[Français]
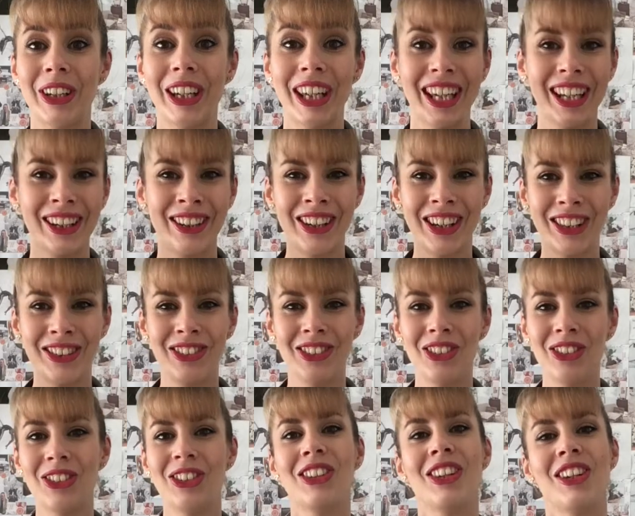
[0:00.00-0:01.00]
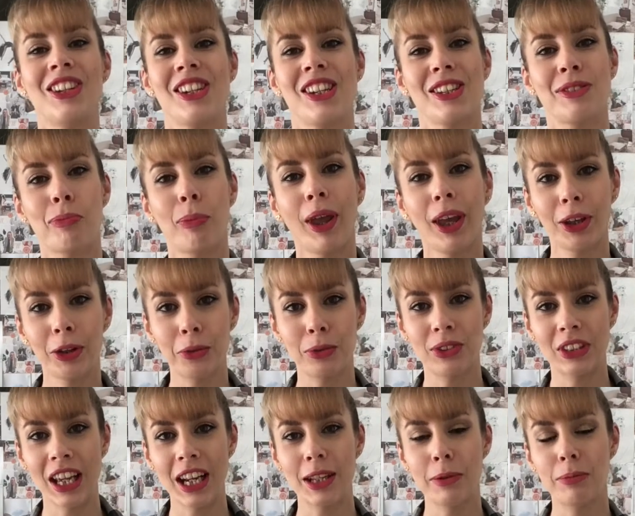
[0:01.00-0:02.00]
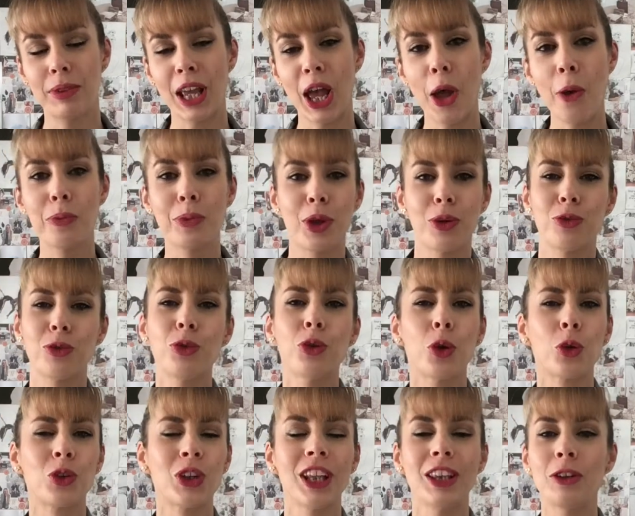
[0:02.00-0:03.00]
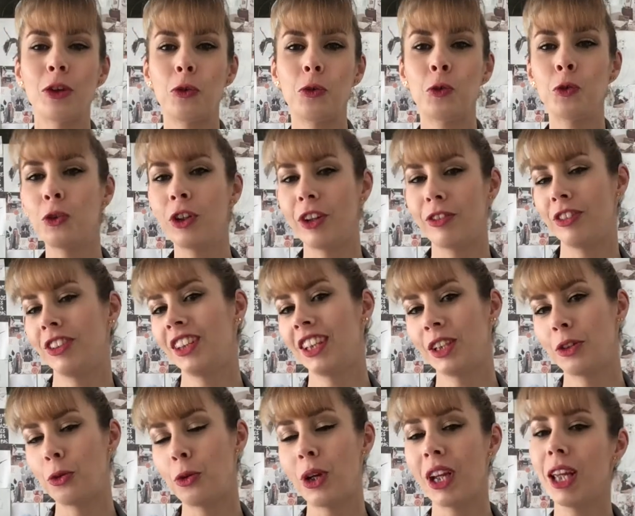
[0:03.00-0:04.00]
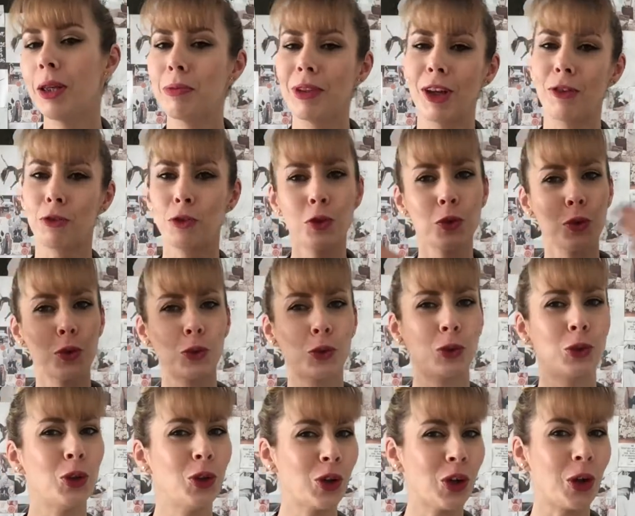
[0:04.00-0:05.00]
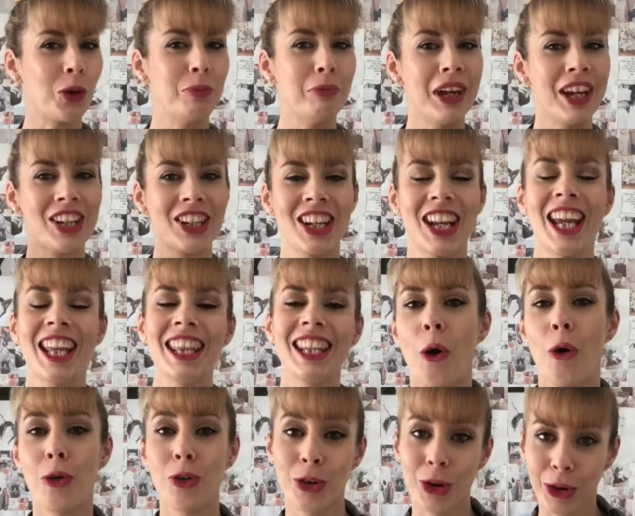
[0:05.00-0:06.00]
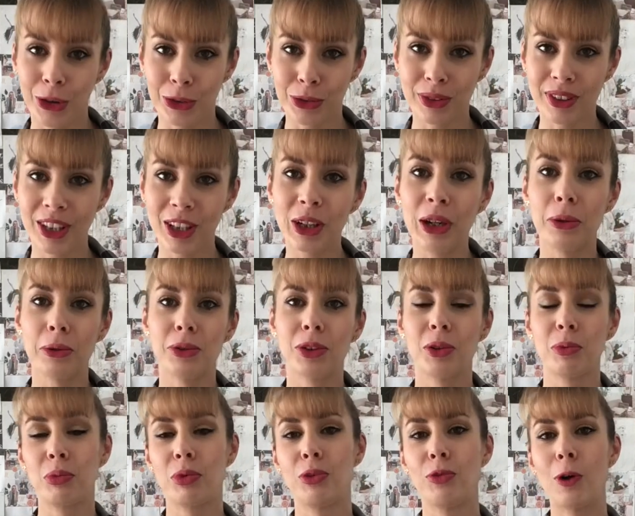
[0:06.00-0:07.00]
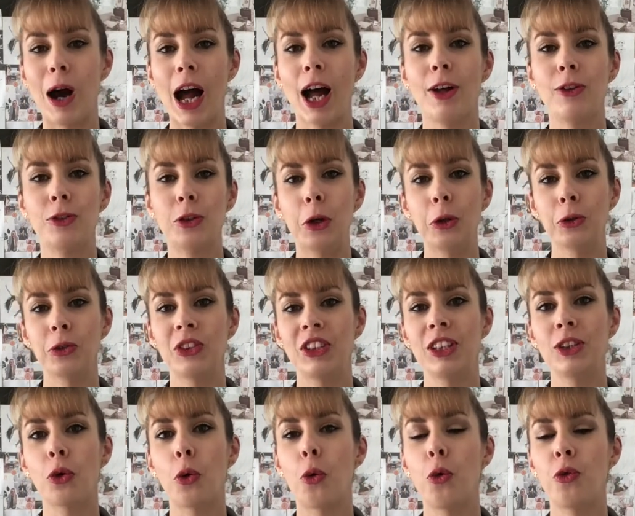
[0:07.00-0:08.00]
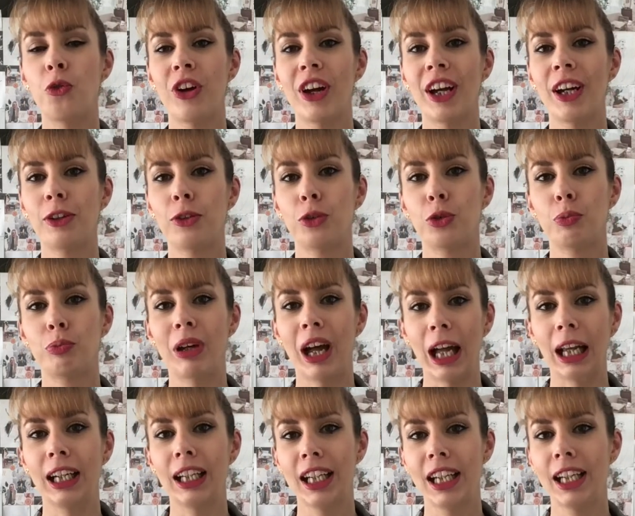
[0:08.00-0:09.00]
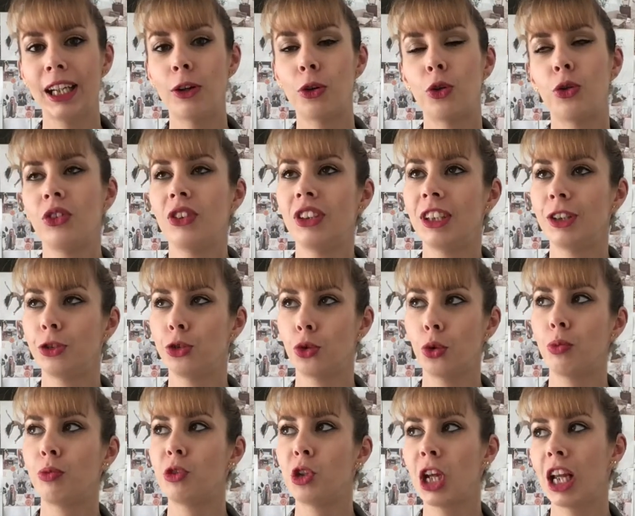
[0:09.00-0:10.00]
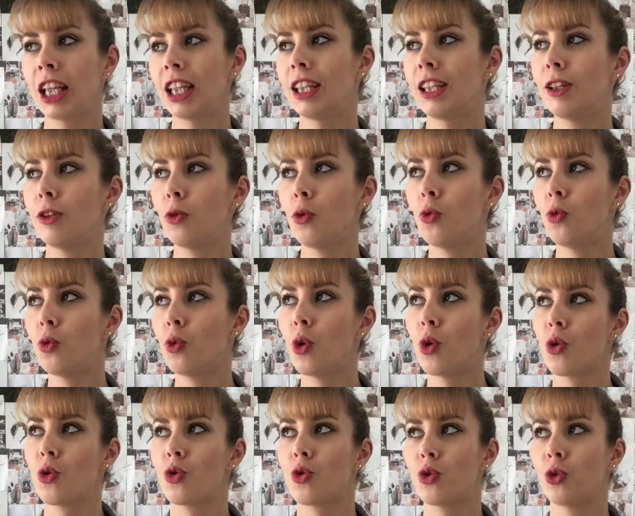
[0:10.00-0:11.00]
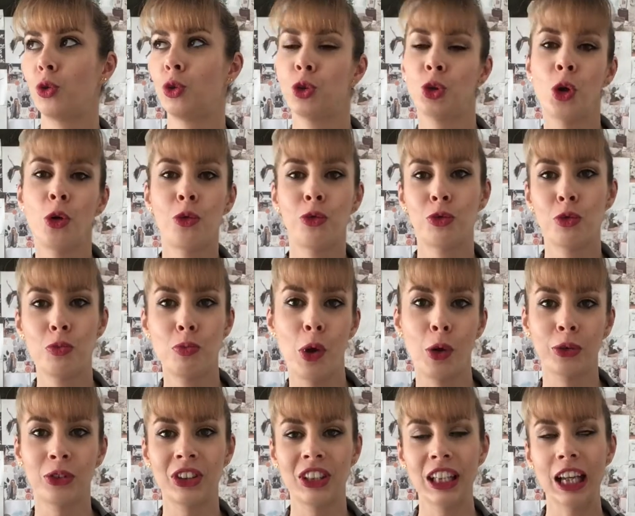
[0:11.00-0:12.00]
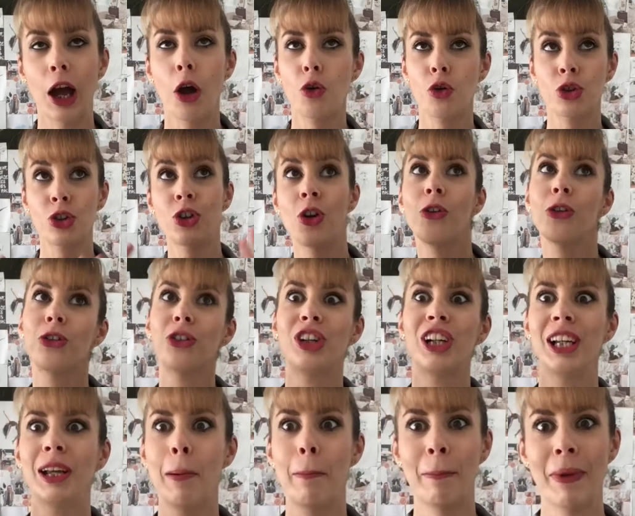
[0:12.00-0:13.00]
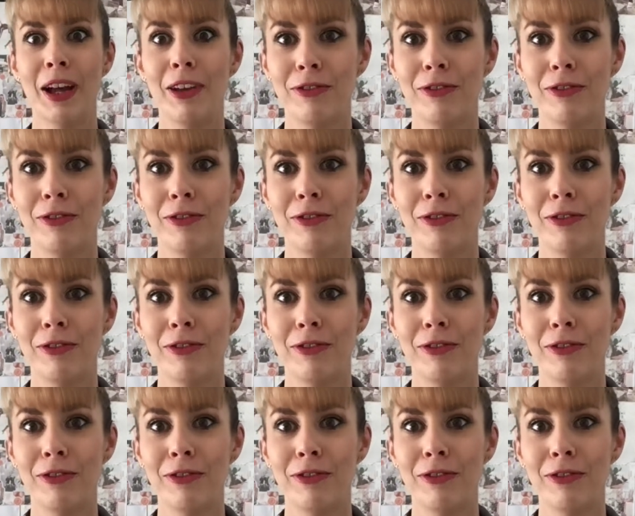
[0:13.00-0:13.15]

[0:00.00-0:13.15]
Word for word: Hello à tous, j'espère que vous allez bien, bienvenue dans cette nouvelle vidéo et bienvenue sur ma chaîne. Aujourd'hui, comme vous avez pu le voir dans le titre, on va euh, parler euh, des objets qui ont, euh, sans vous mentir, changé ma